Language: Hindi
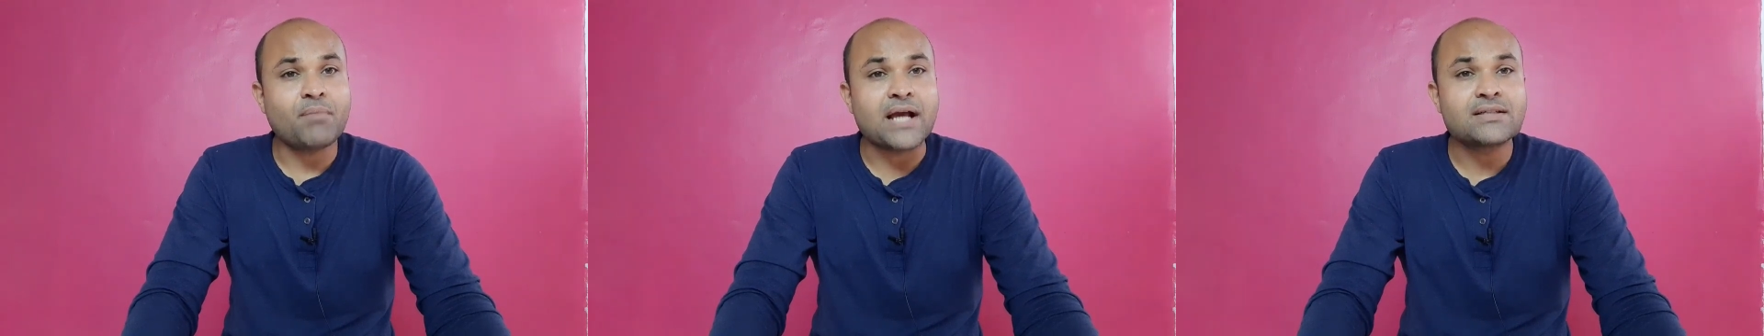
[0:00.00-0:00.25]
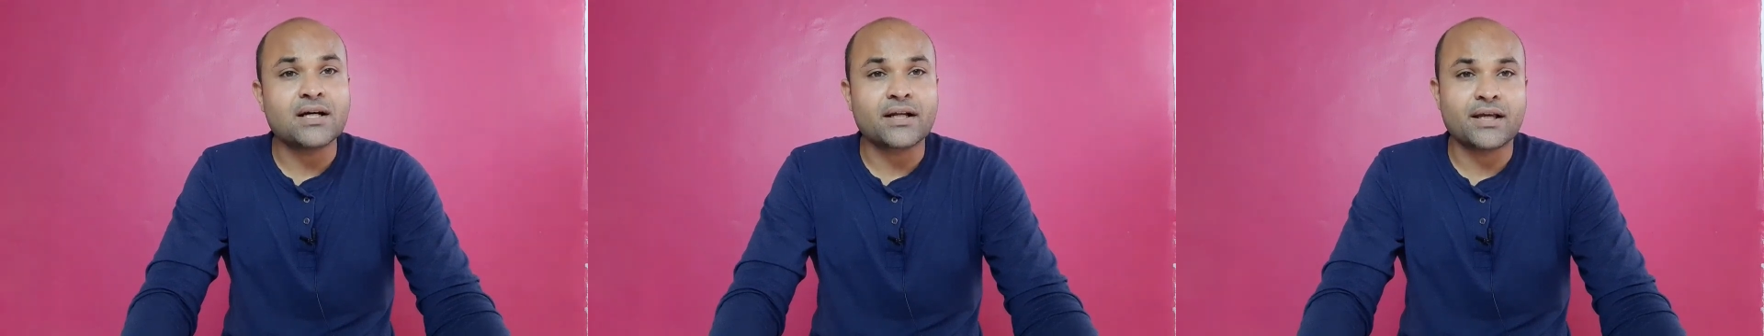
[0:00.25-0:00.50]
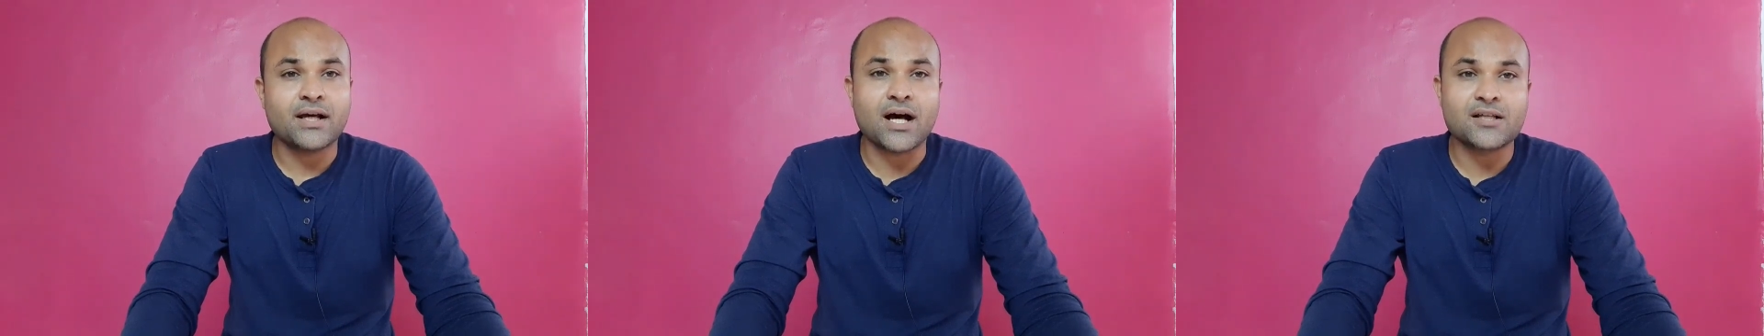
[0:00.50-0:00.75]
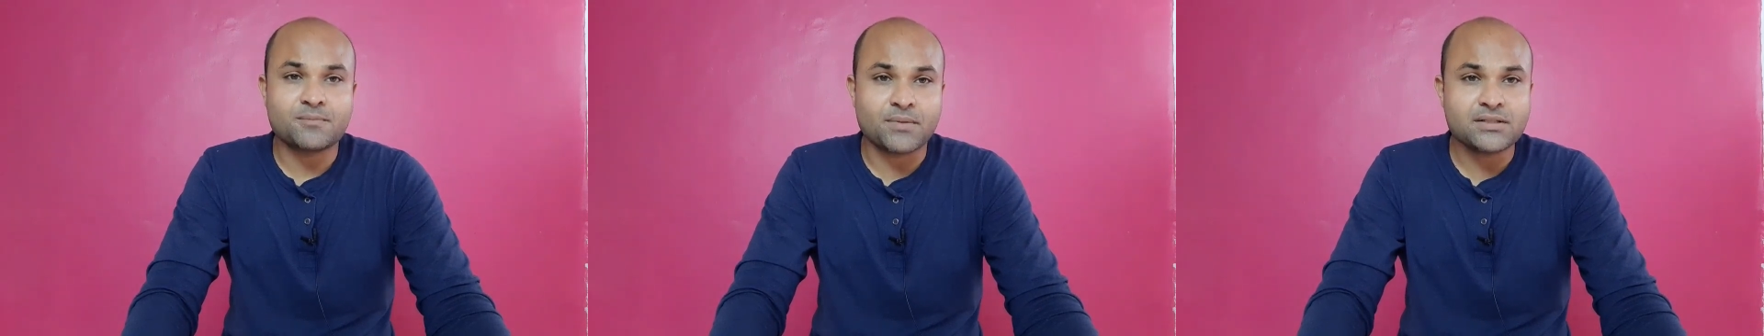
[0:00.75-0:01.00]
बाईस हज़ार के
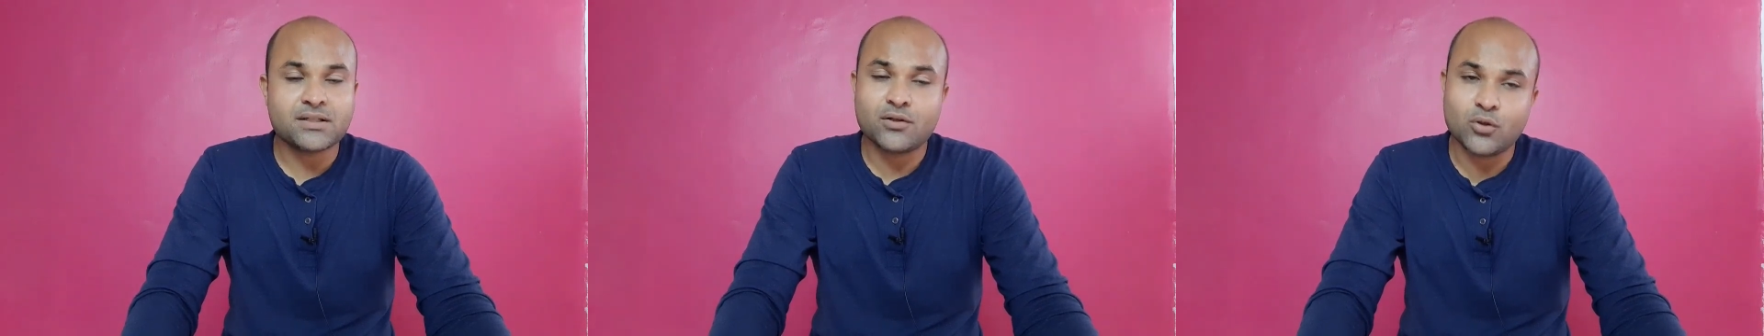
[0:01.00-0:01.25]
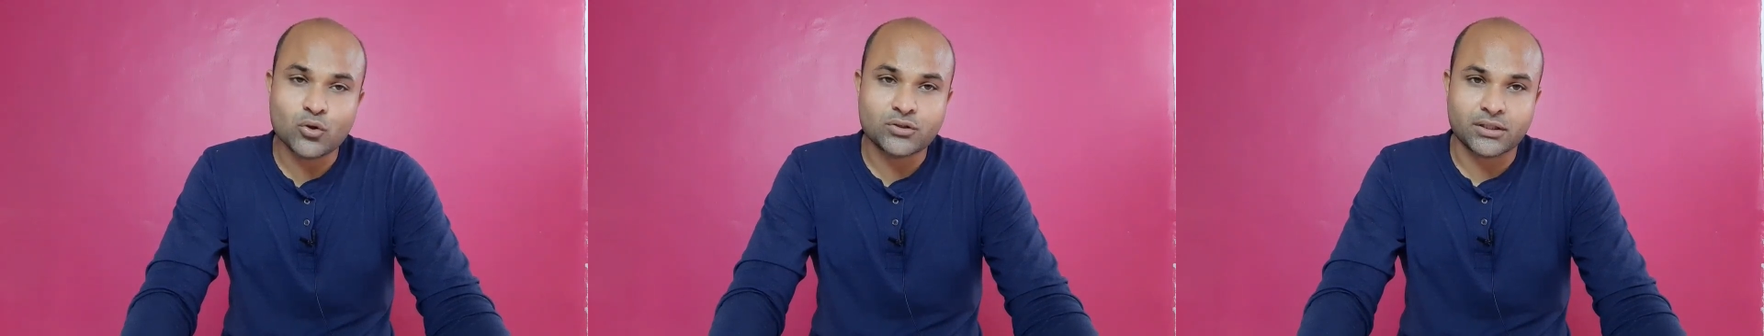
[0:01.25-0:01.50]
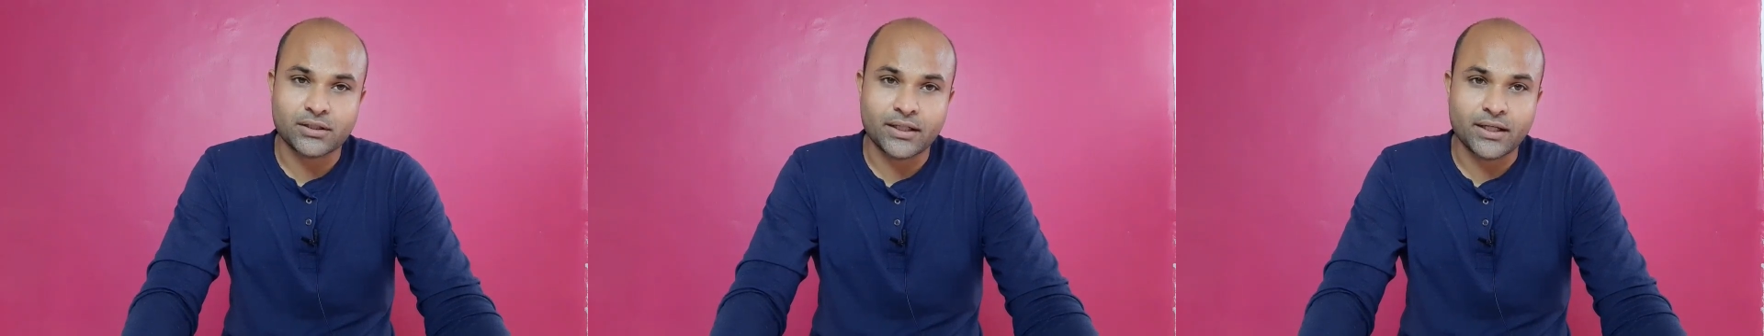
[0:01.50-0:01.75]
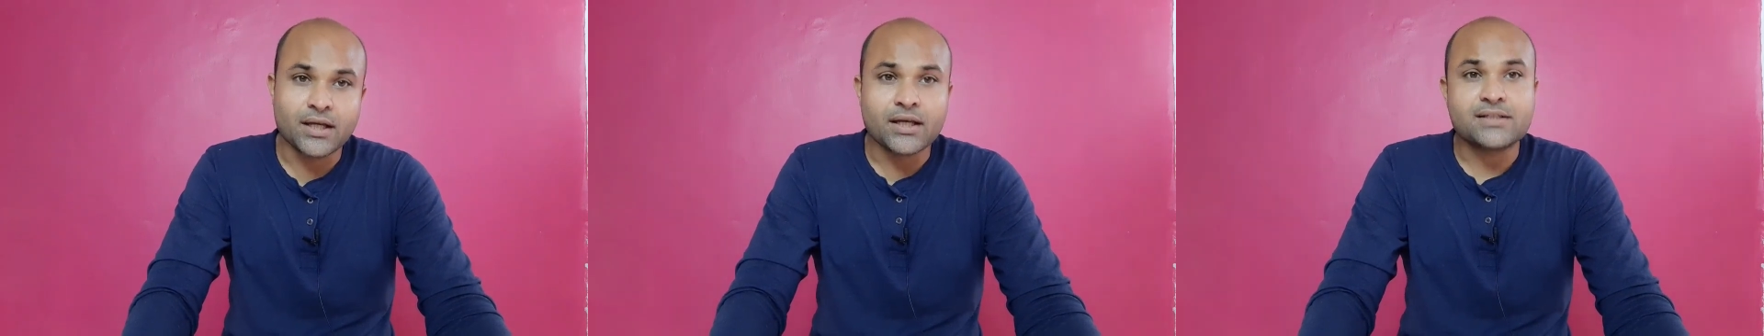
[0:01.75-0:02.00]
आसपास हो सकती है